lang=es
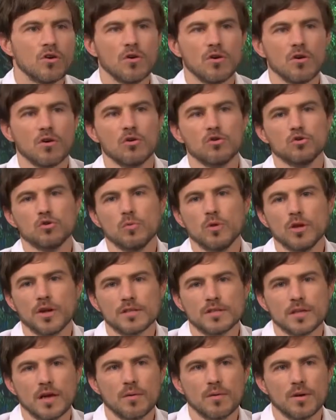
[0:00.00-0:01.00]
todos los
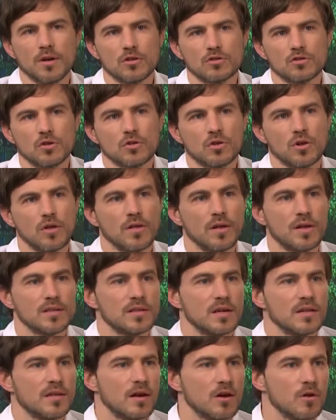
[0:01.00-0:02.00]
consumidores saben, nosotros desde
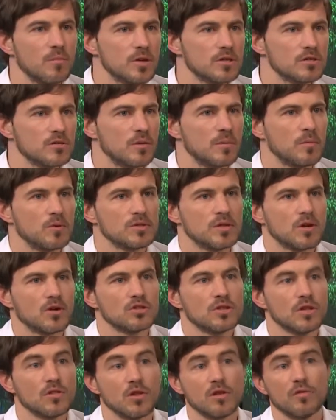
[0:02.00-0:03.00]
la Secretaría de Comercio venimos
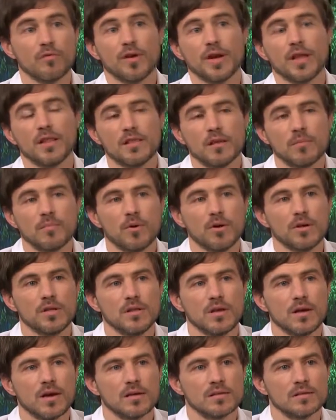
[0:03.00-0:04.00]
desarrollando diferentes
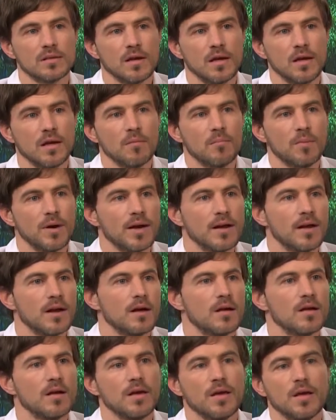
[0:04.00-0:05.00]
políticas
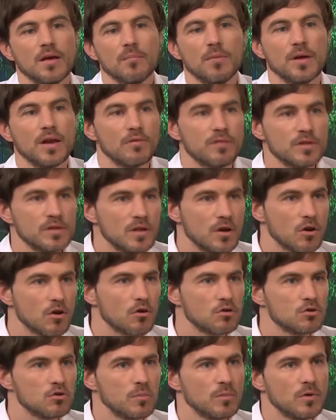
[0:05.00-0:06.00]
para eh, beneficiar a
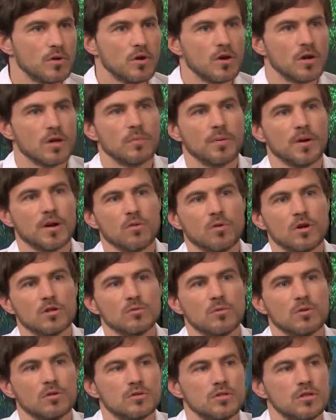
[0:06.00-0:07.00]
los consumidores, para
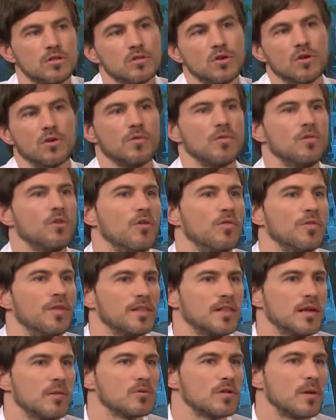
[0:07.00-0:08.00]
cuidar su bolsillo,
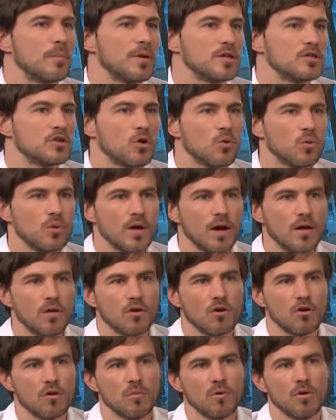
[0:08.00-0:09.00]
donde tenemos a precios
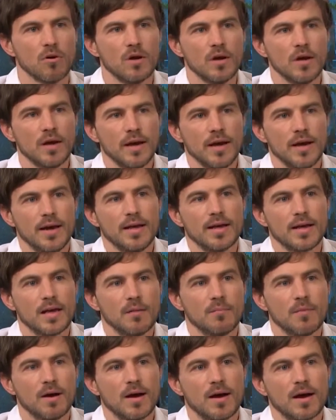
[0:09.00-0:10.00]
cuidados como el
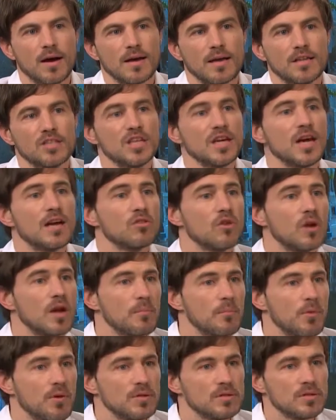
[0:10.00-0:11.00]
esquema que llega a todas
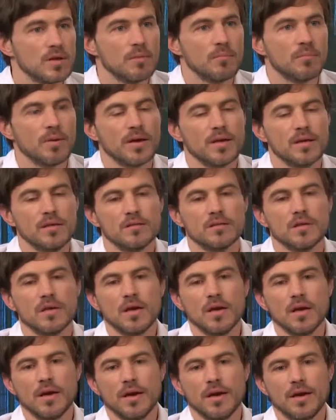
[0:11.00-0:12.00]
las provincias del país,
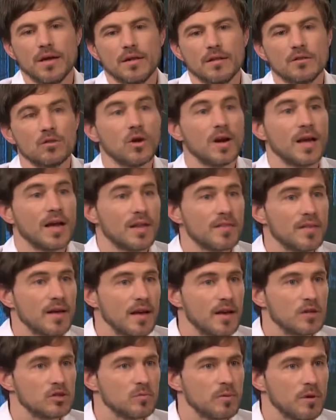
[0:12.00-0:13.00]
en todas las
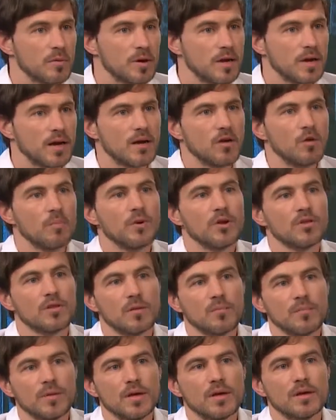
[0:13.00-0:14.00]
grandes cadenas de supermercados, pero
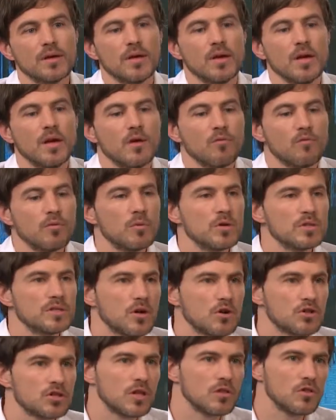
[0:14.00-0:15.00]
también fuimos
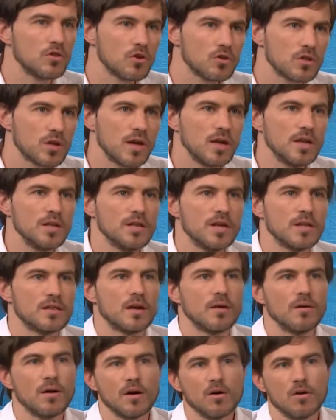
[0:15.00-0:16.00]
desarrollando otras líneas
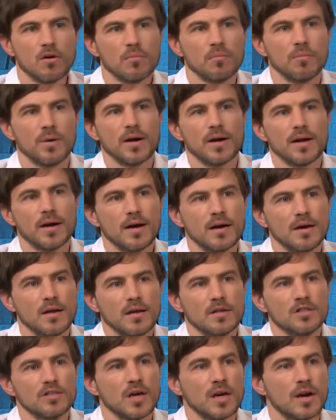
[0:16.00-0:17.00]
de trabajo para
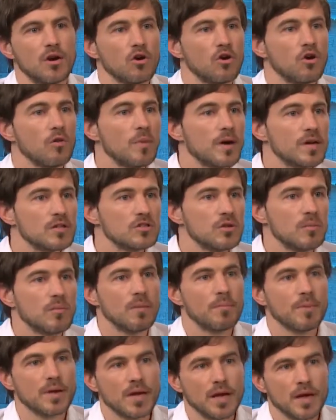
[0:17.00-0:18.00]
llegar a los comercios
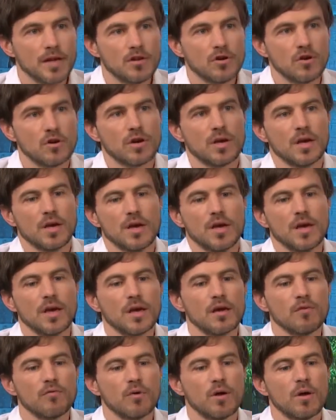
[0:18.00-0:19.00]
más pequeños,
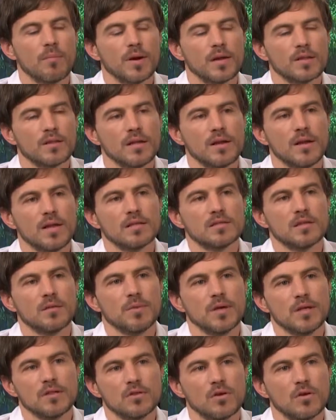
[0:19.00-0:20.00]
que, que fue a partir del
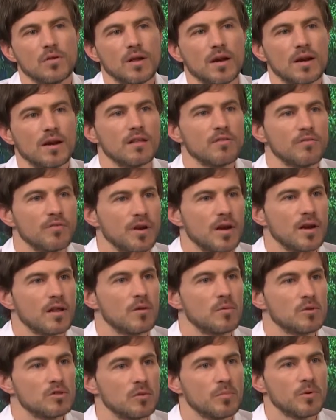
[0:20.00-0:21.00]
lanzamiento de la Red Federal
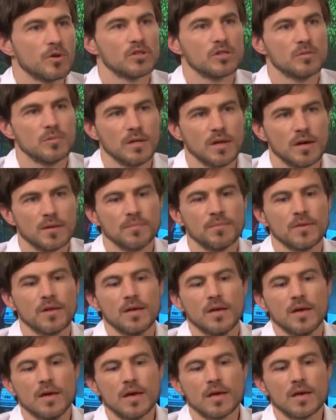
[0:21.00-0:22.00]
de Comercio de Proximidad
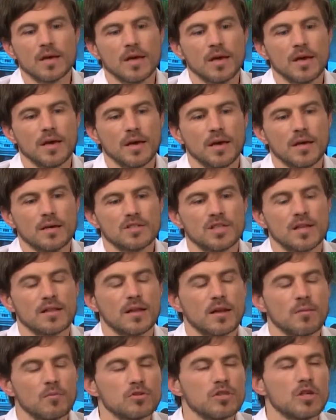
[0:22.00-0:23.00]
que ya
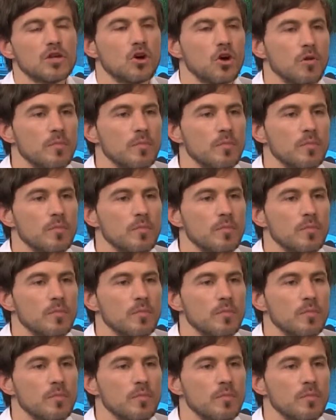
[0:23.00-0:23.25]
tenemos